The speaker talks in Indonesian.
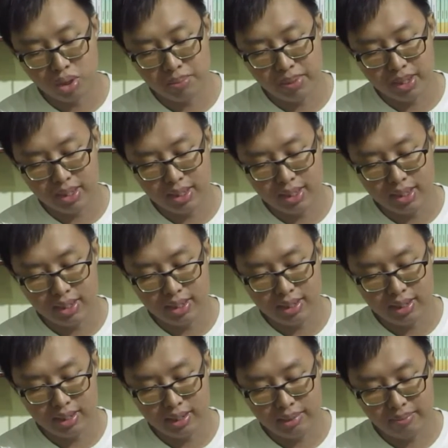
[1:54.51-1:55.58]
seperti ini
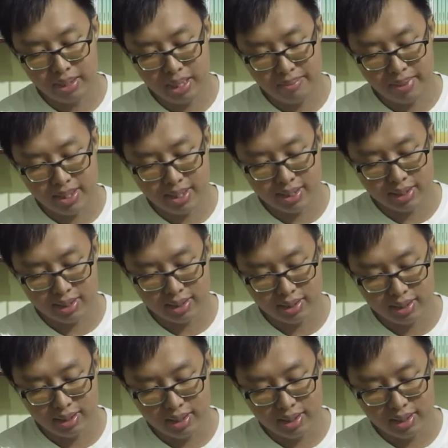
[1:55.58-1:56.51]
apa namanya sih ya?